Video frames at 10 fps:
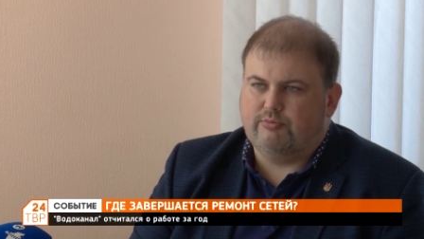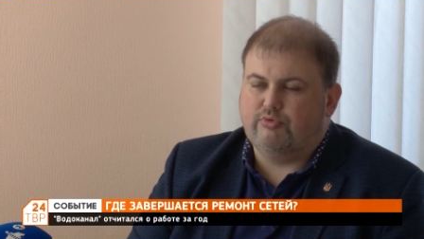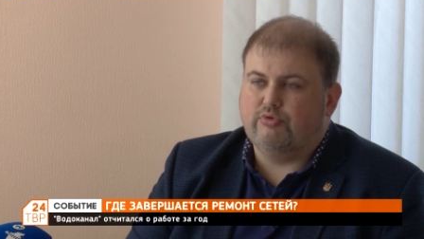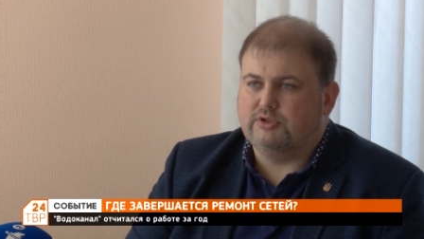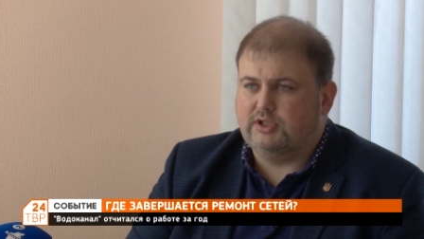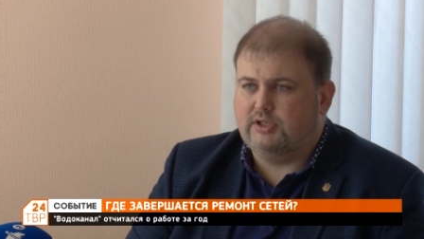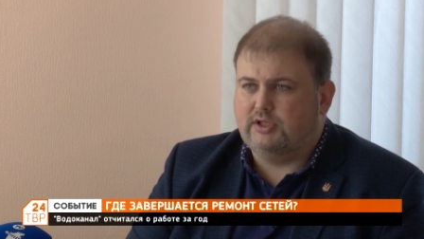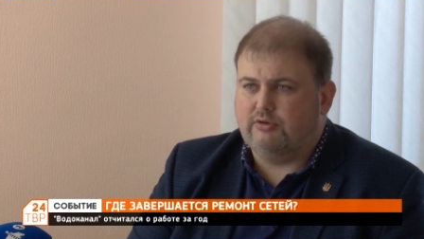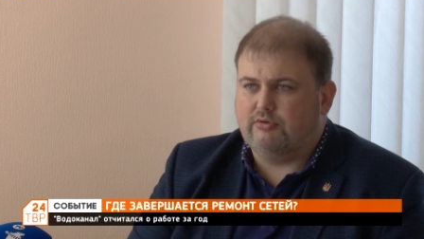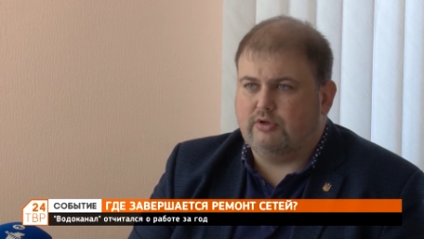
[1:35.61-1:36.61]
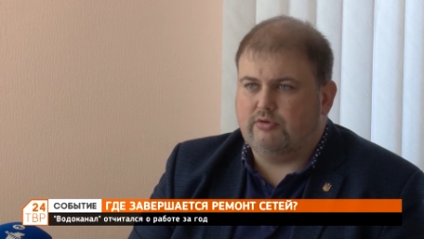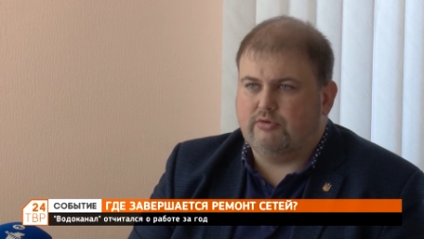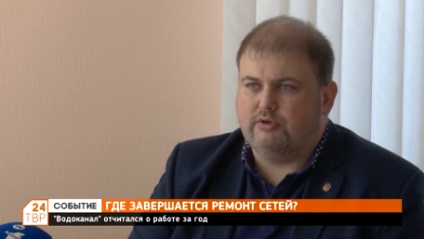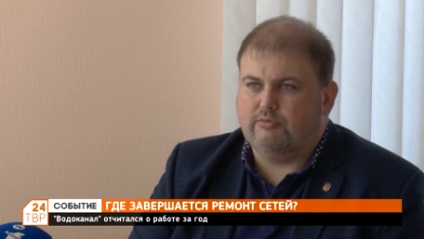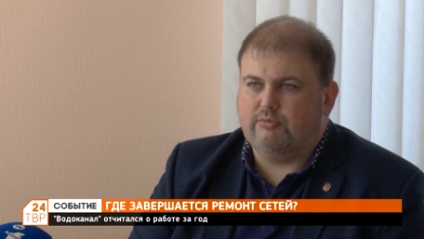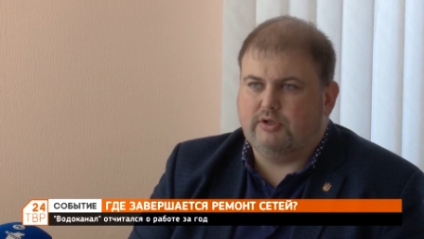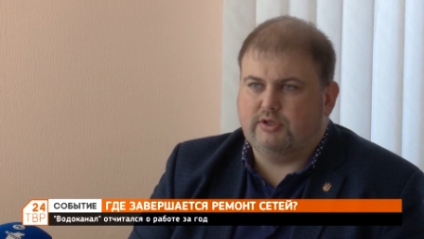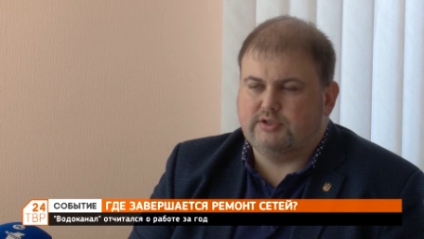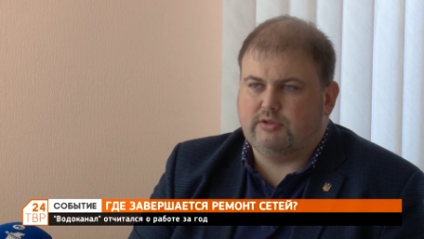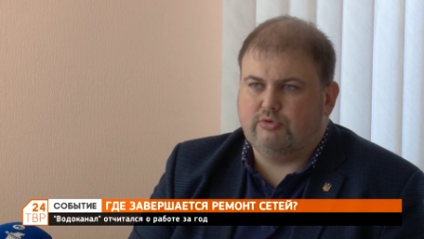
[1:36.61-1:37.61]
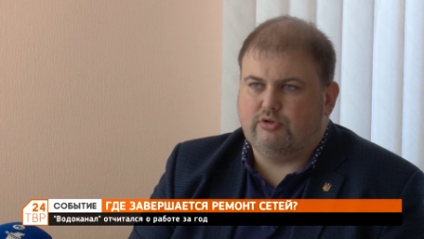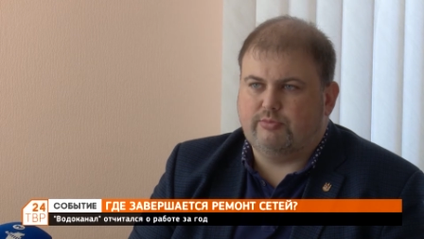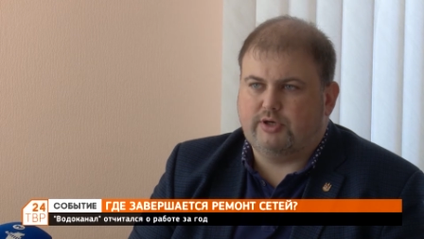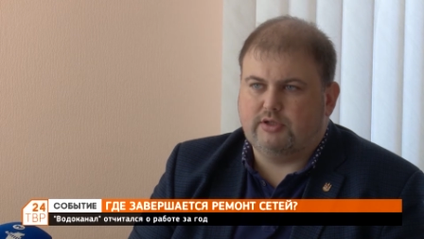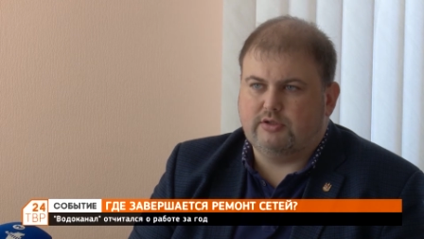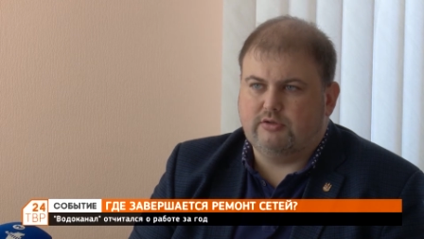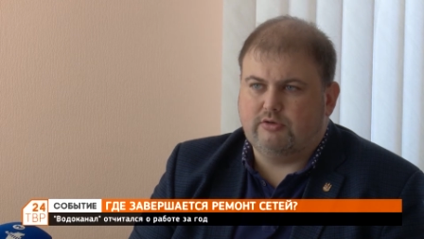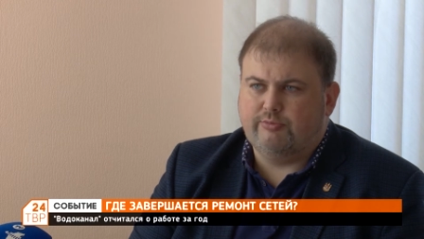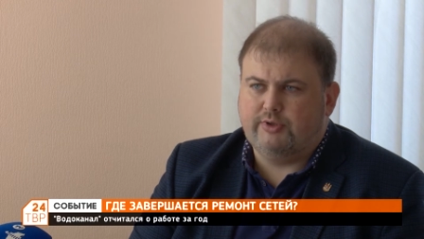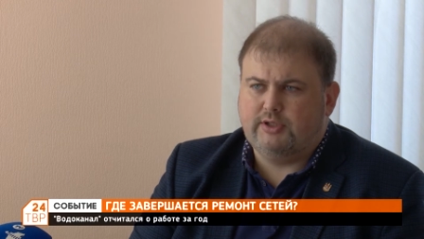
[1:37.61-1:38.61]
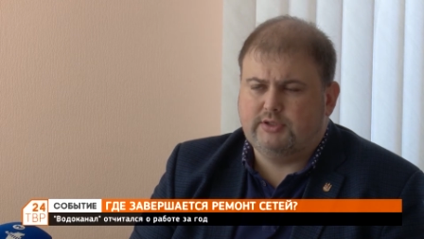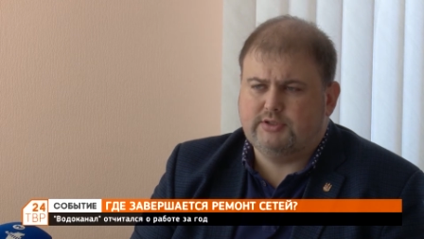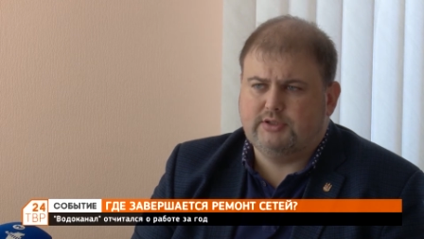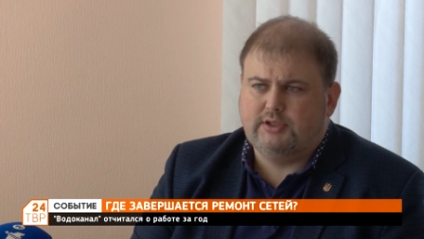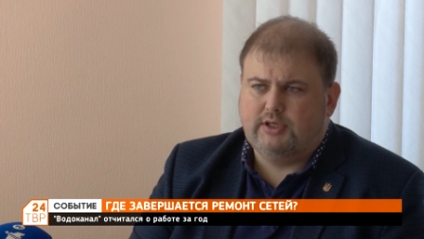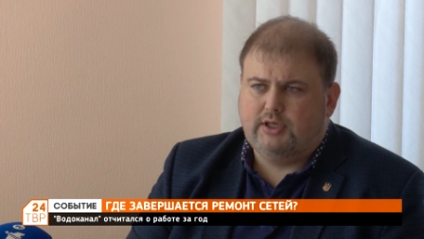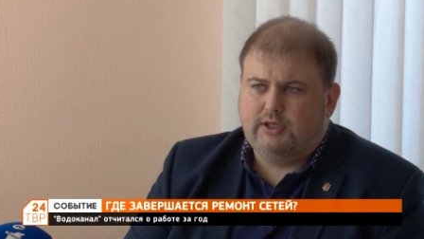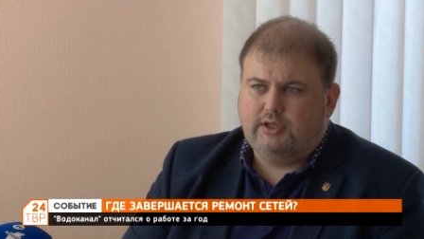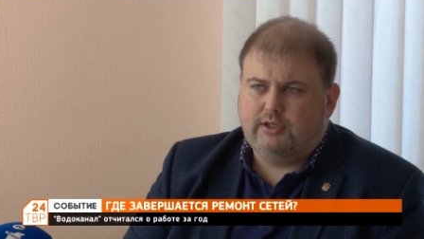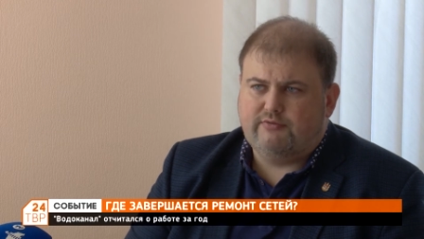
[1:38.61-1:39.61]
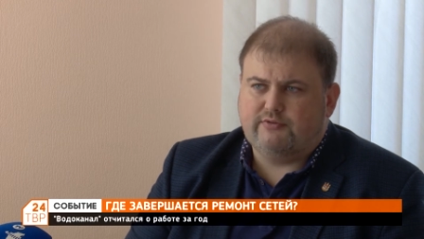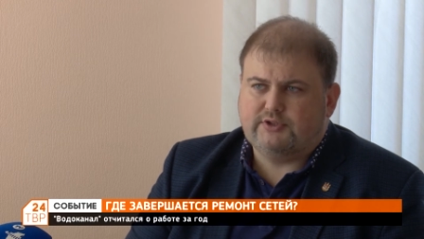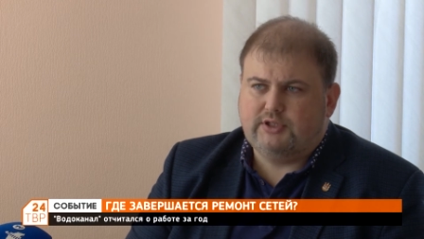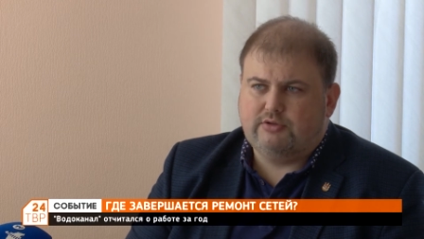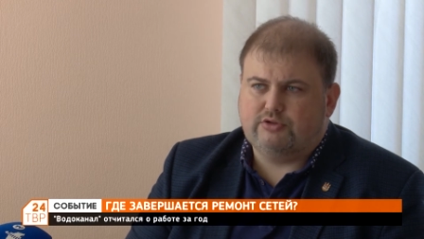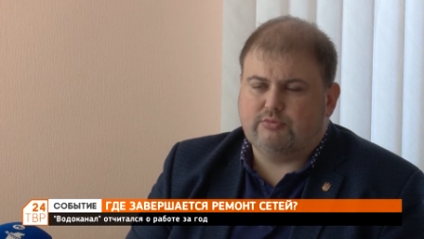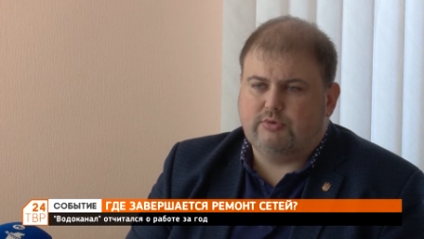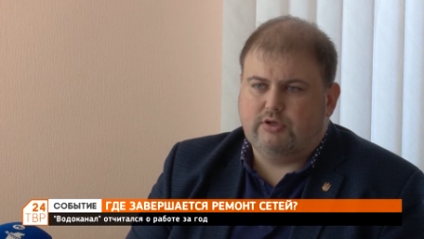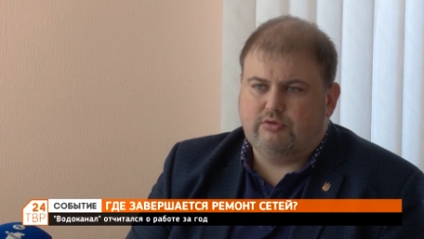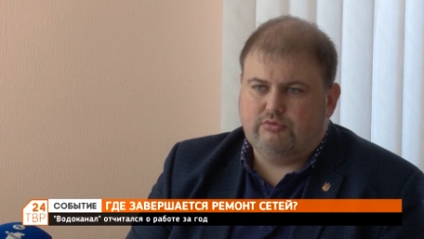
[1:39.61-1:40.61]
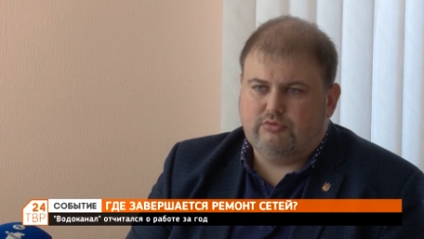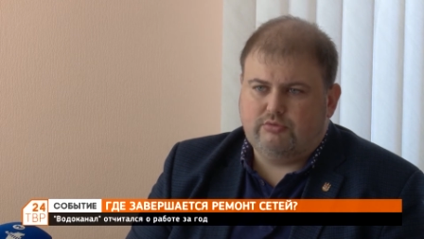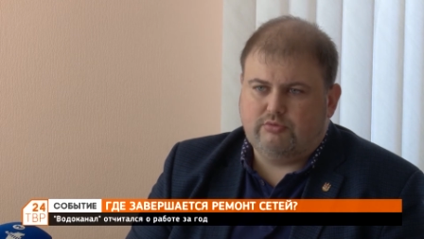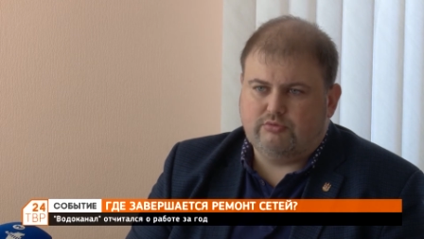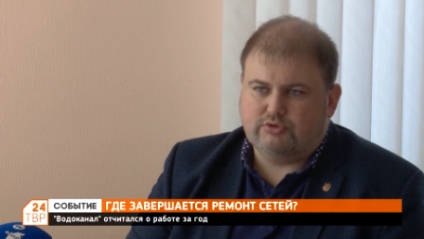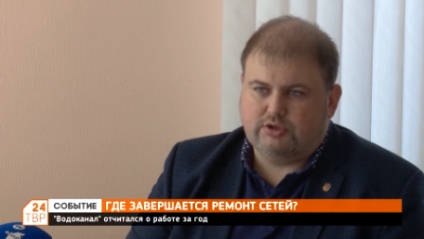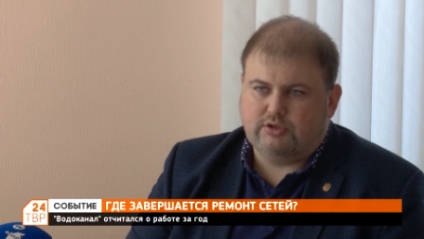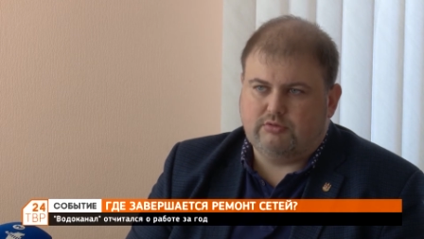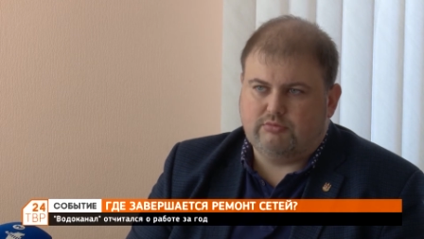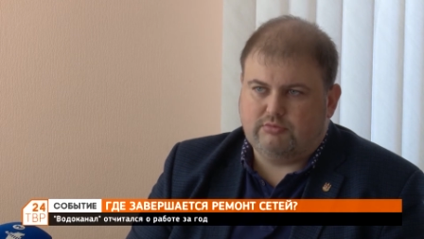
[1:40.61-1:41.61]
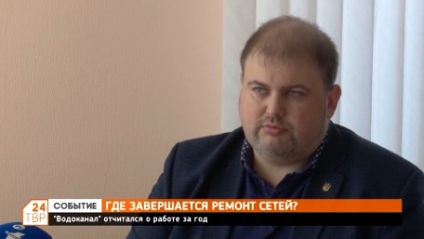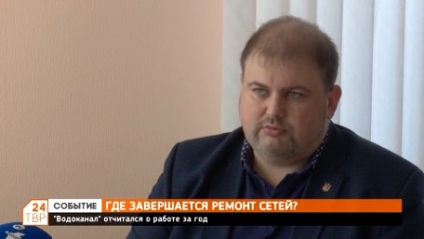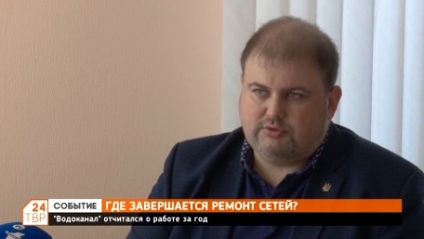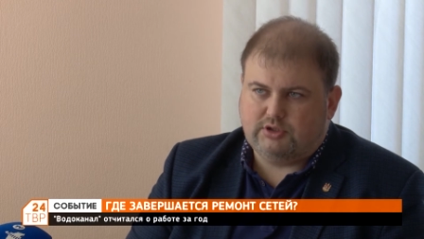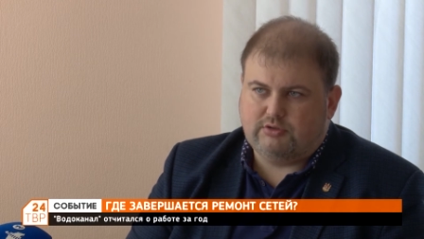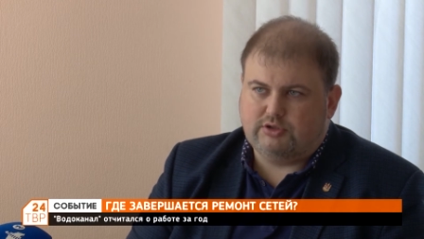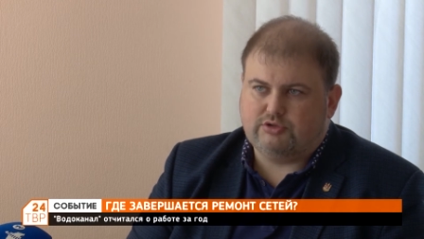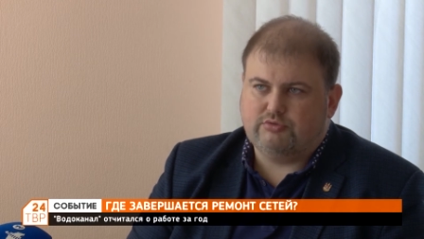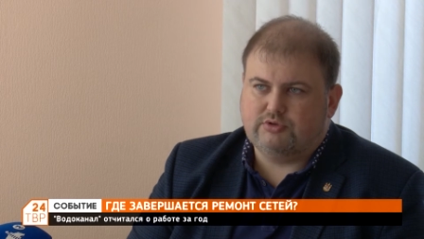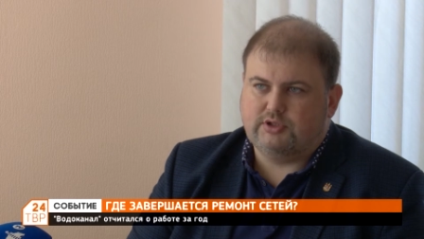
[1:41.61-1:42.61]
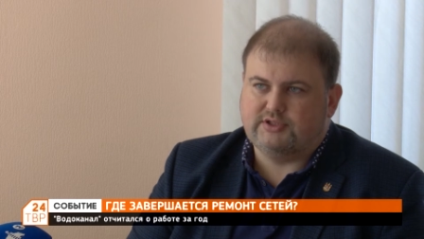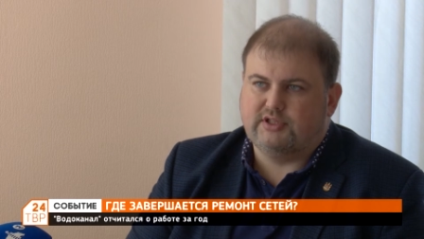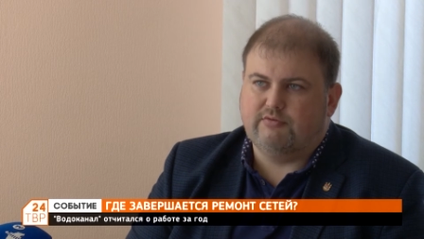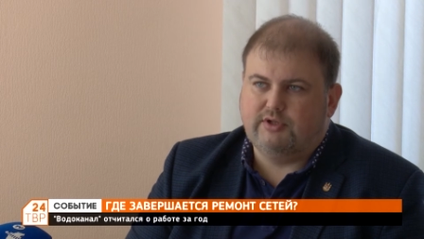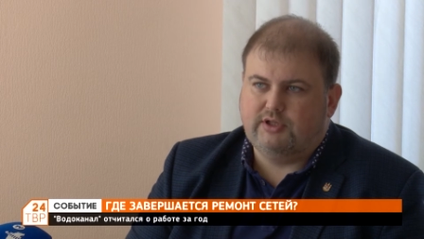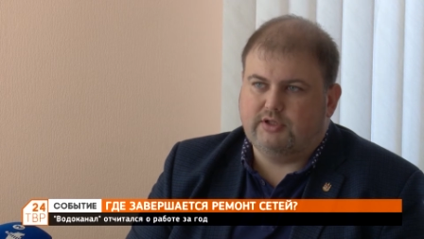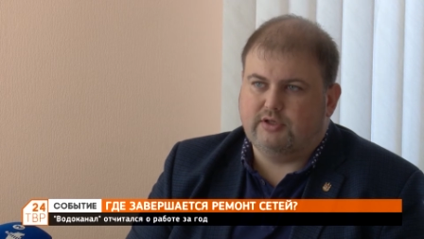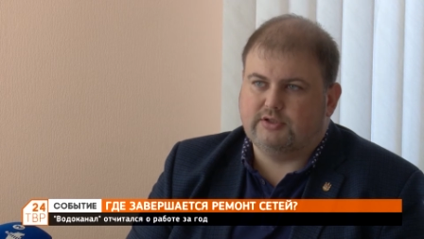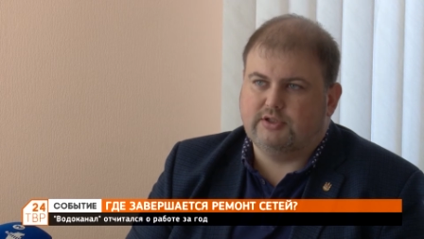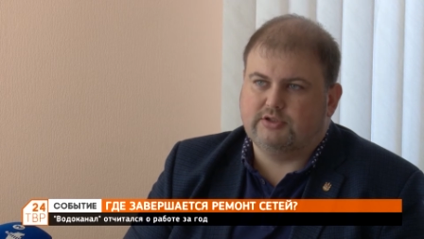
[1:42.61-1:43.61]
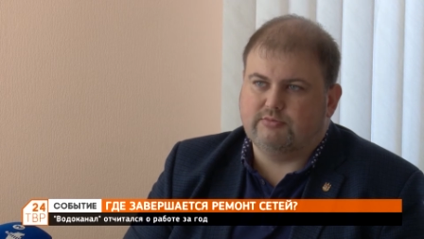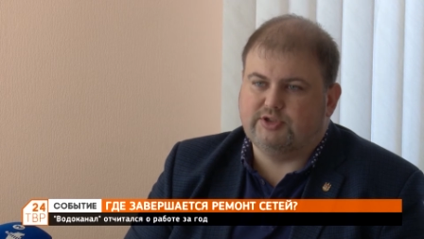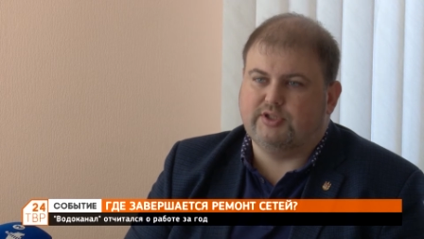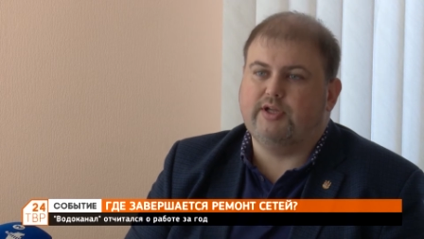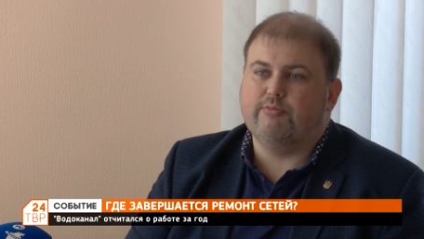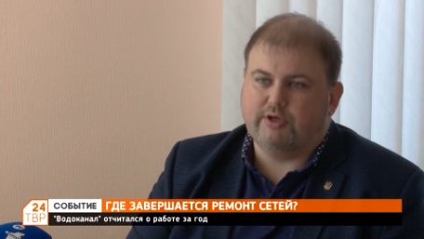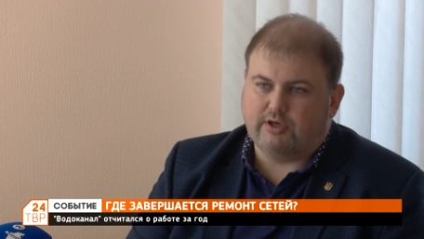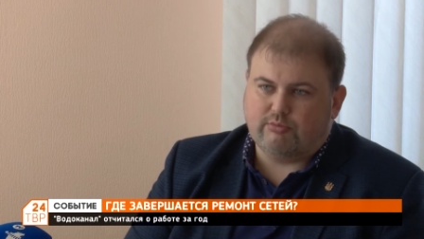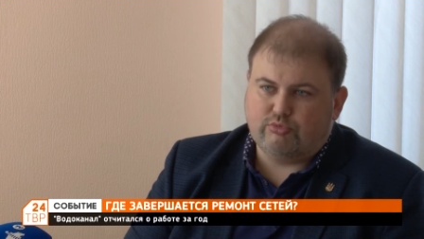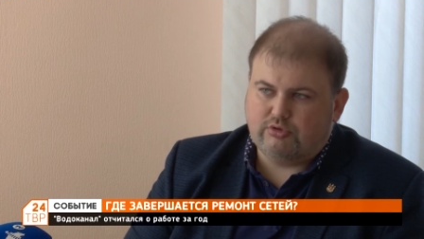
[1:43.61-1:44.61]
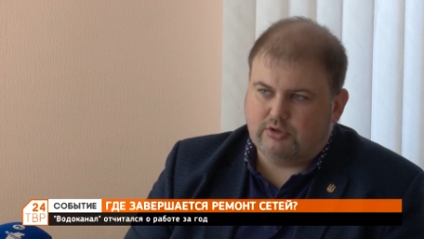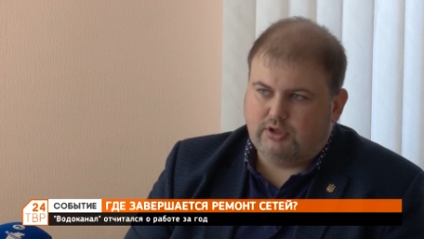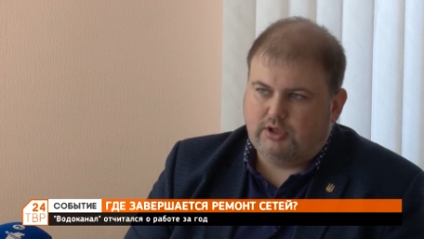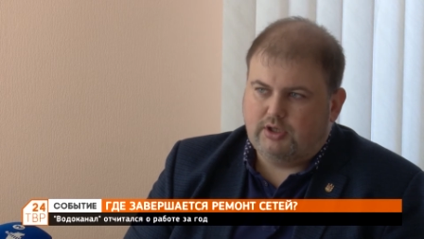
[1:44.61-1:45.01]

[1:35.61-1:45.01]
по заданию, которое было разработано проектной документации, И в следующем году уже начнутся основные, так скажем, зримые работы